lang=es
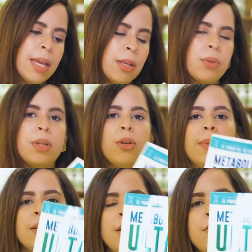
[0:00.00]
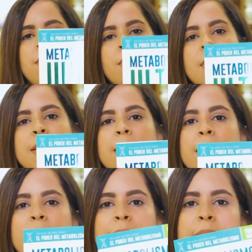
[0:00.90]
estoy tomando la
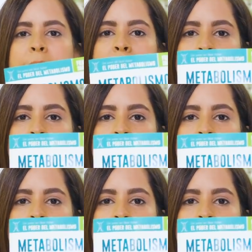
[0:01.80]
información del libro